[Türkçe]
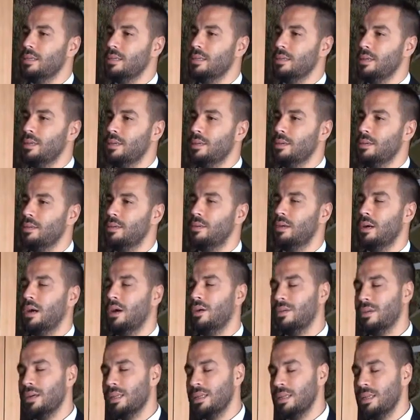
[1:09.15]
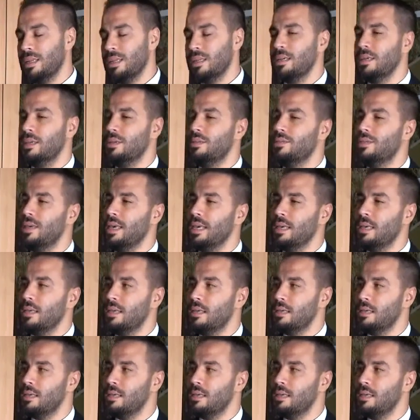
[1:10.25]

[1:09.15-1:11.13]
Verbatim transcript: e, havaalanı ve